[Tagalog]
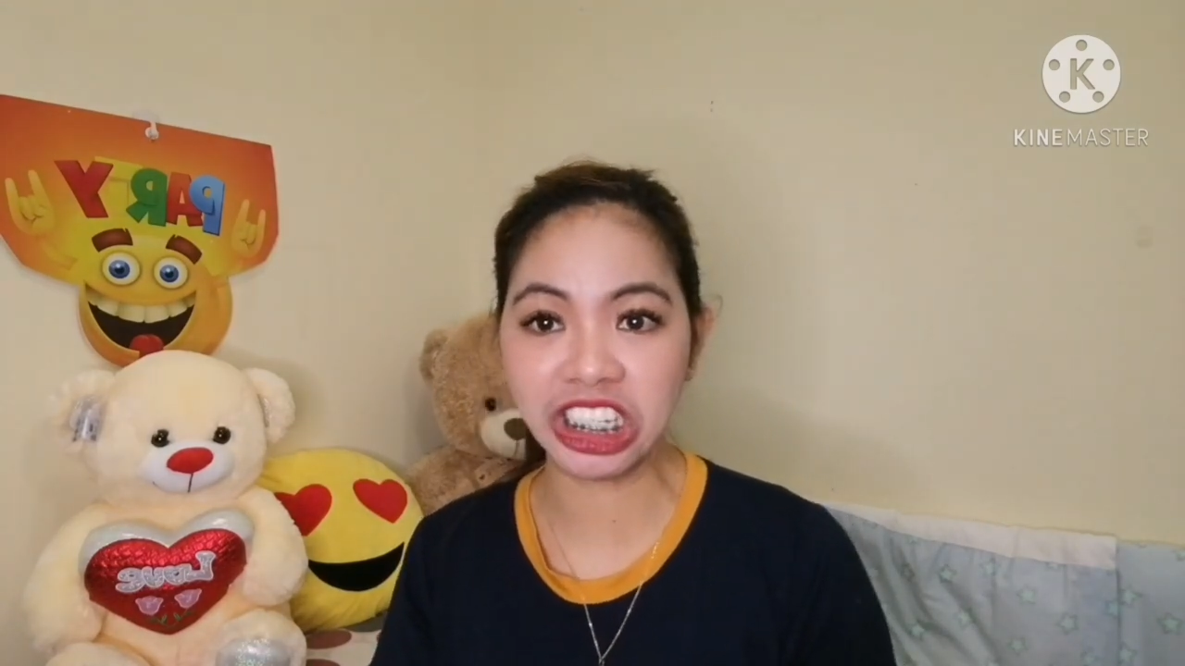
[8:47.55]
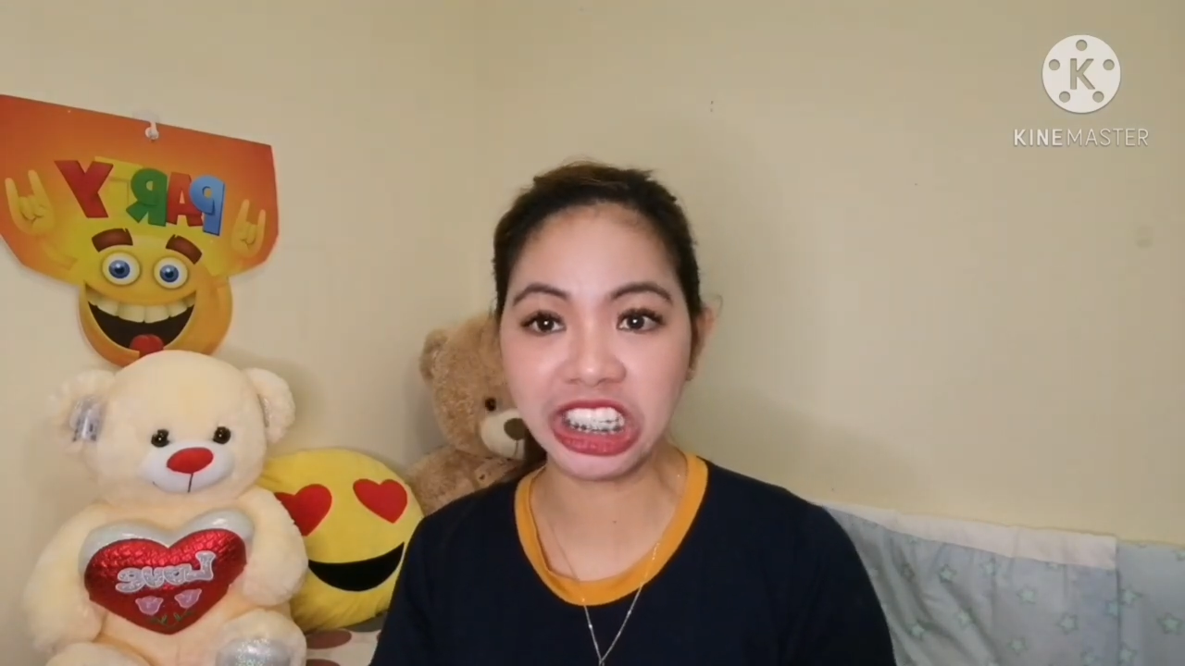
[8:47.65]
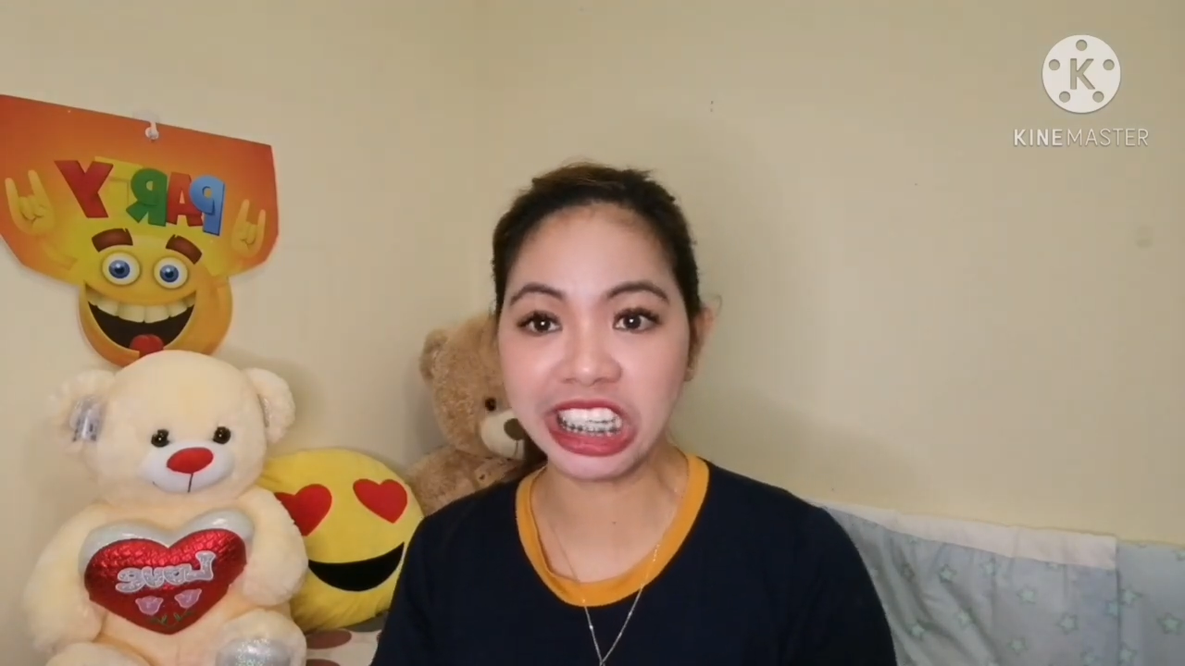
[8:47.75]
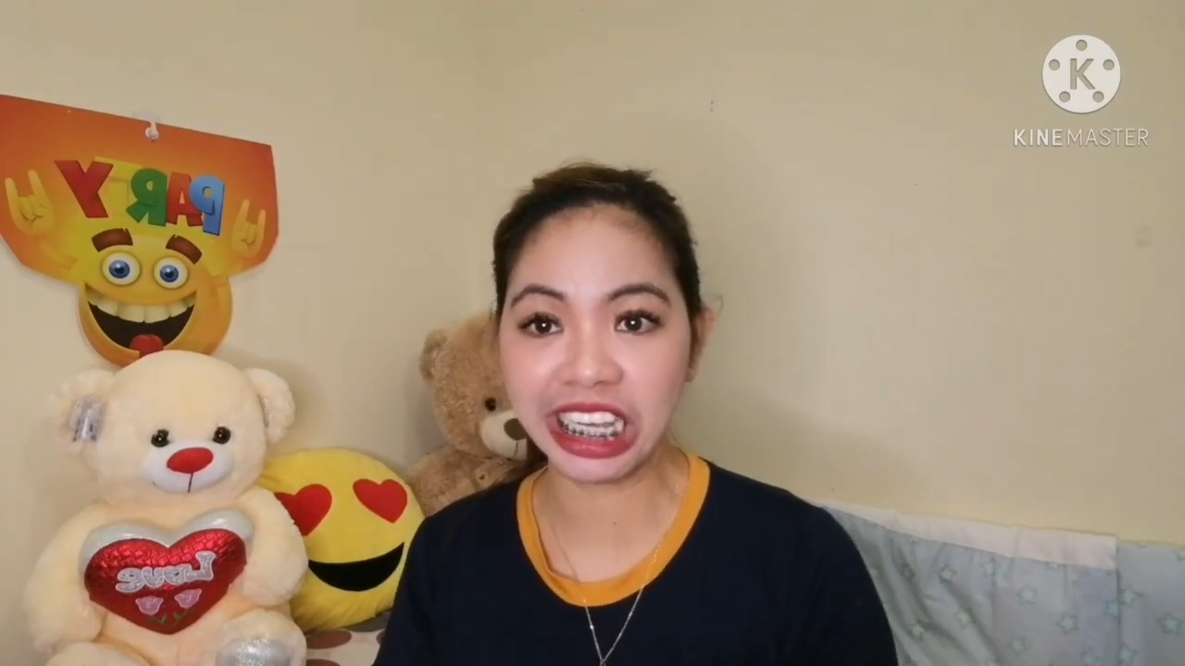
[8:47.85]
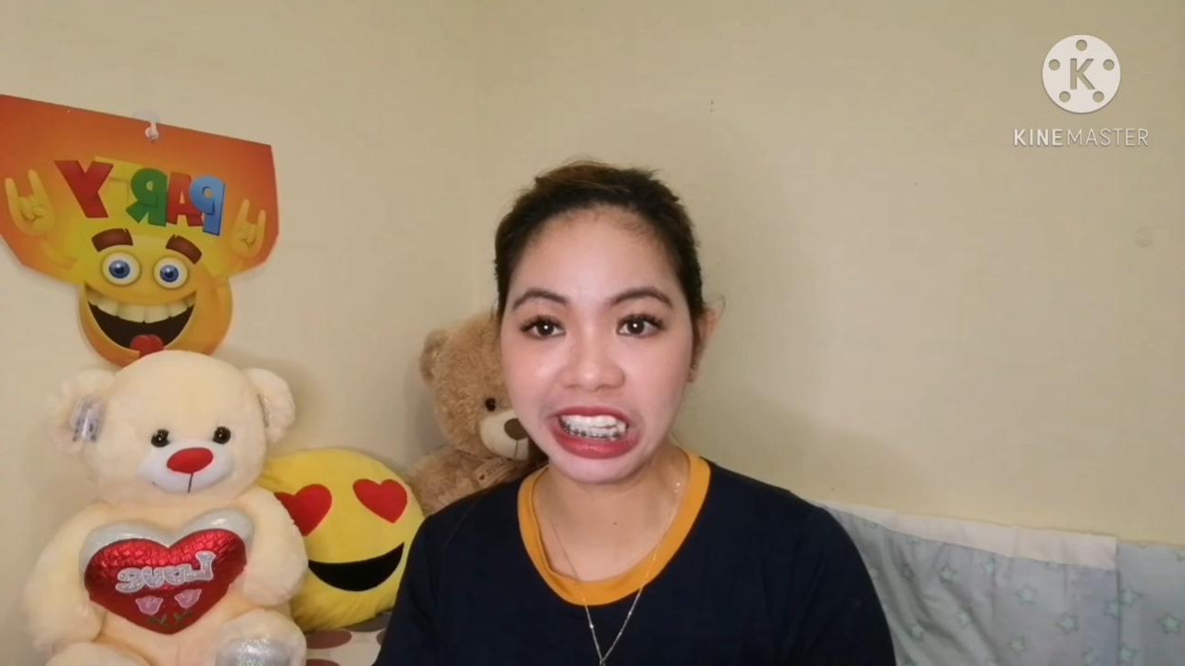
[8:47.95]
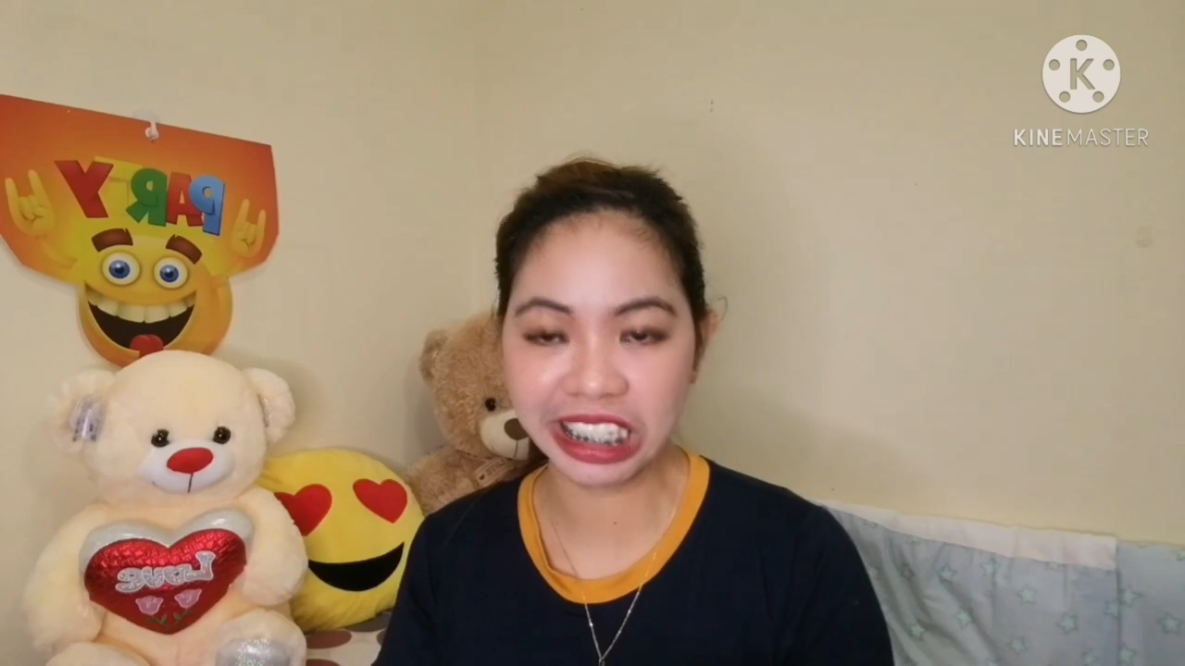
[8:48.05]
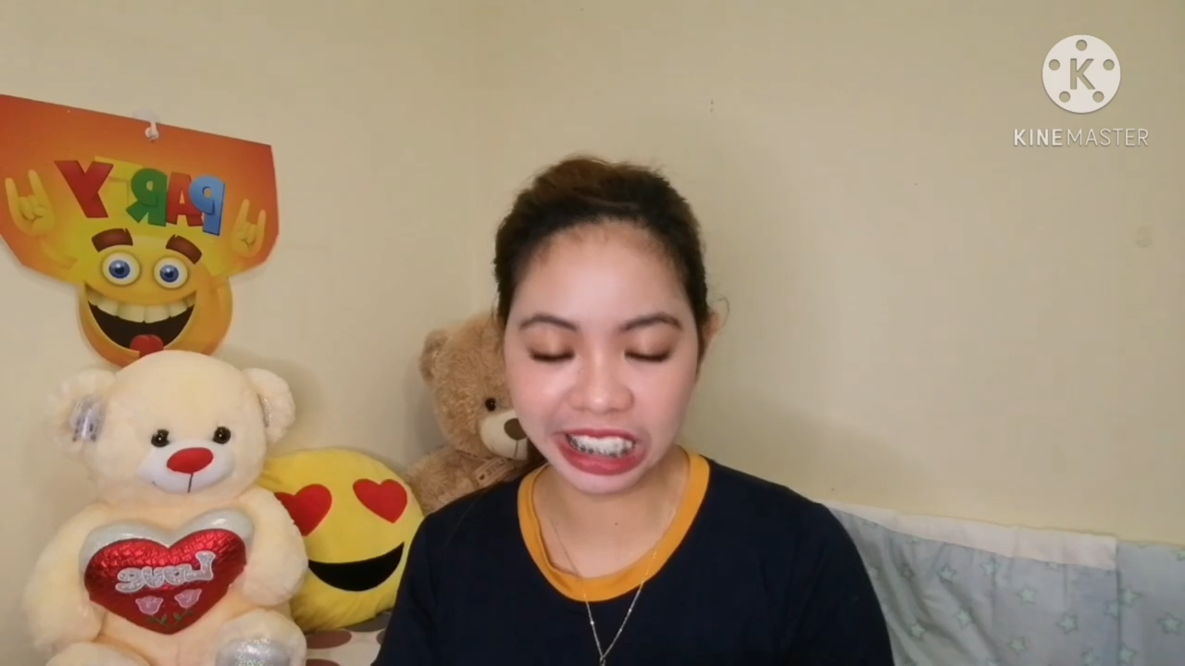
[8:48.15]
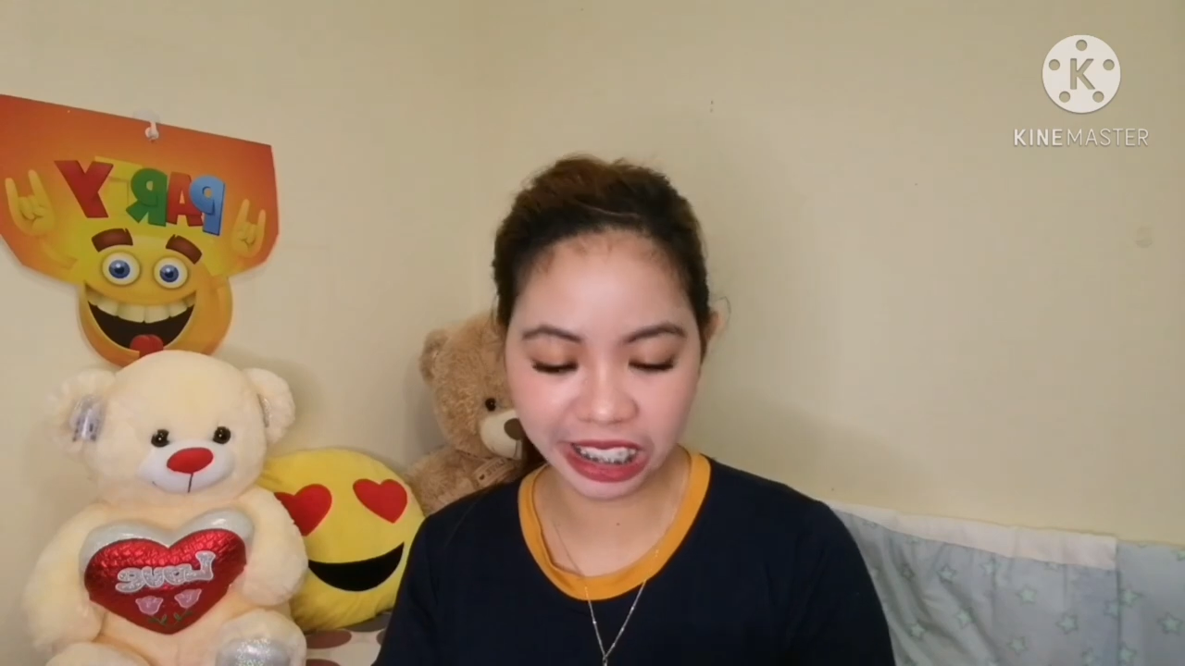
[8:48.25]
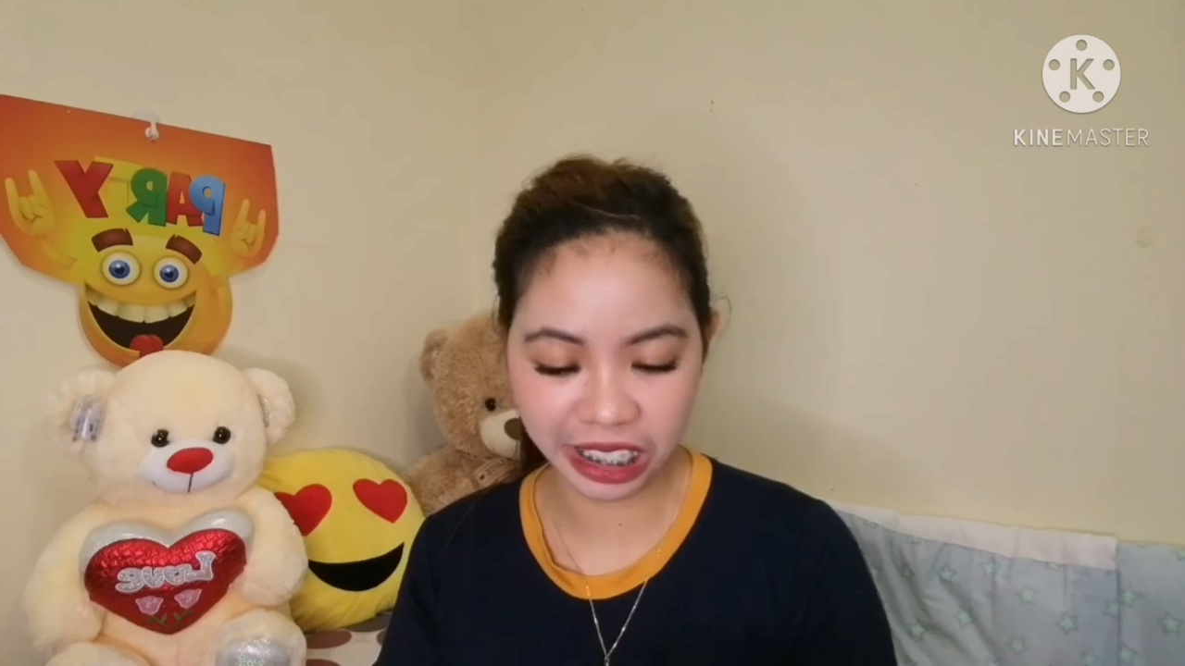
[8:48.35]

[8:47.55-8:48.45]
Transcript: chicken.